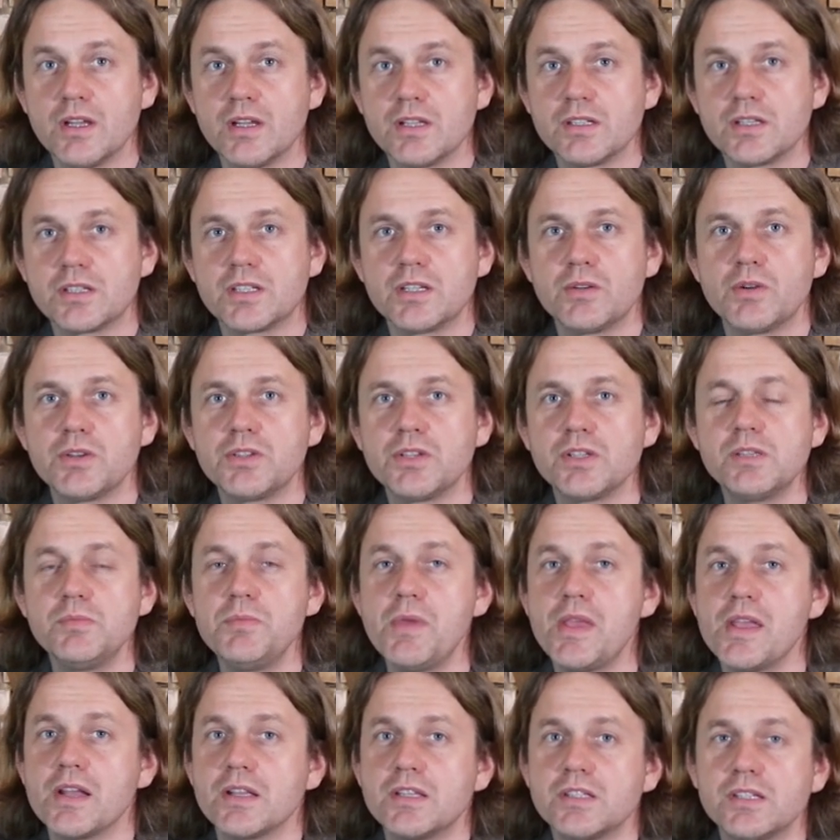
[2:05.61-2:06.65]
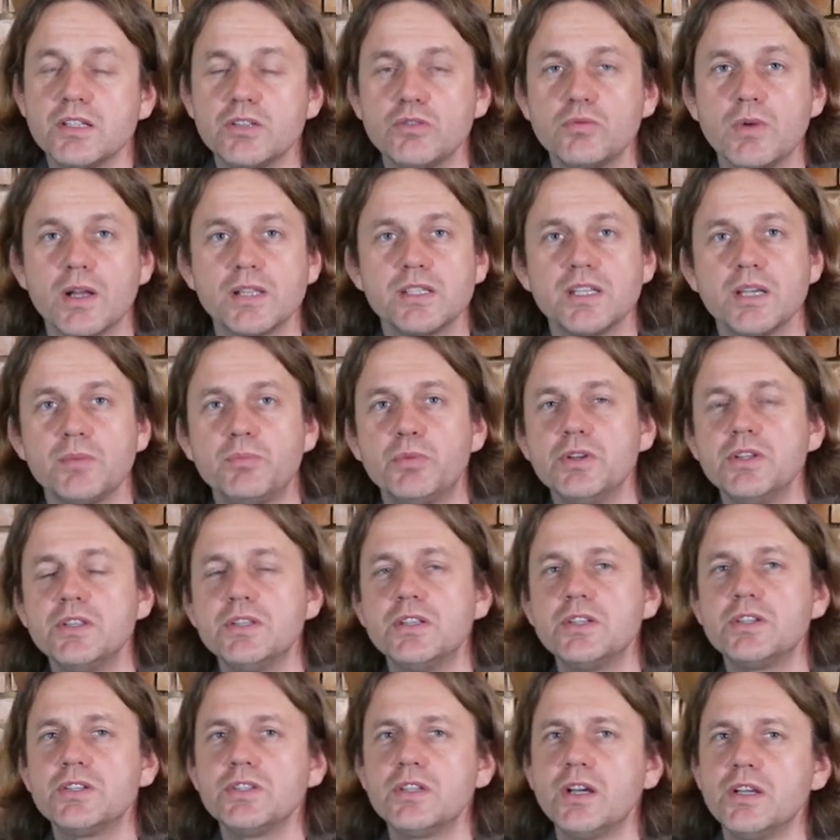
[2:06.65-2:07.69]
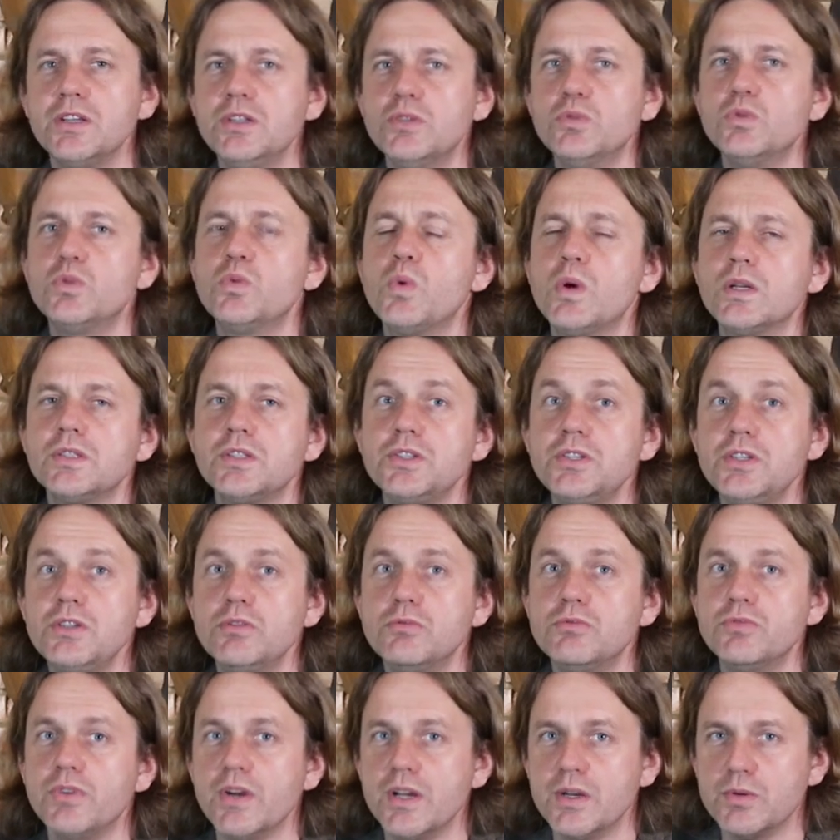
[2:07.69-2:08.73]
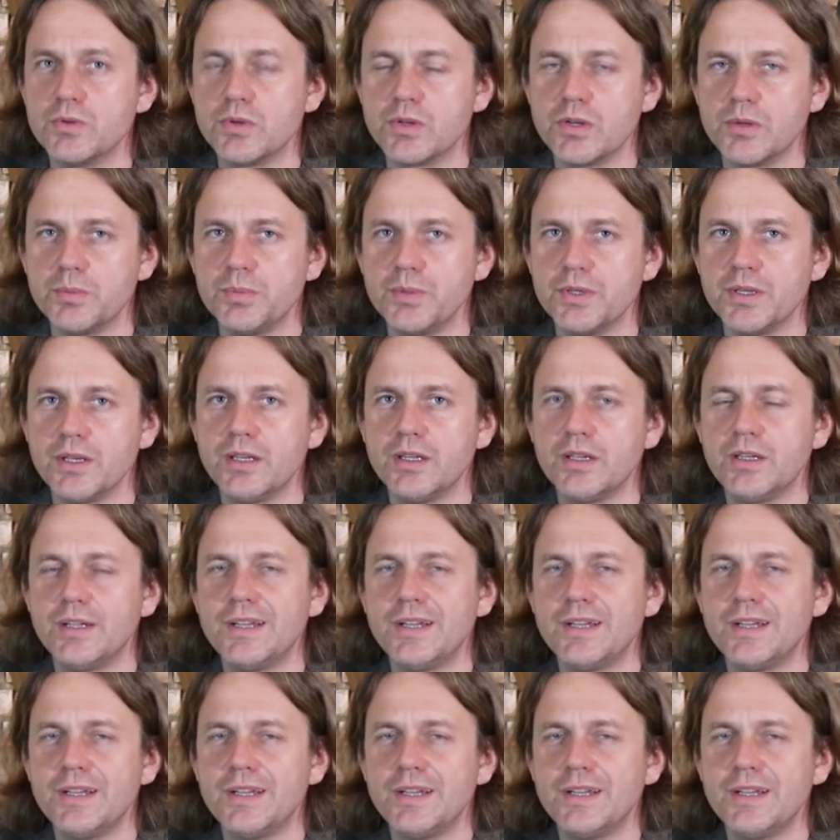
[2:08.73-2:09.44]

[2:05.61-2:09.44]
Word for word: Zaczęła się zmieniać sytuacja polityczna i układ sił w Europie.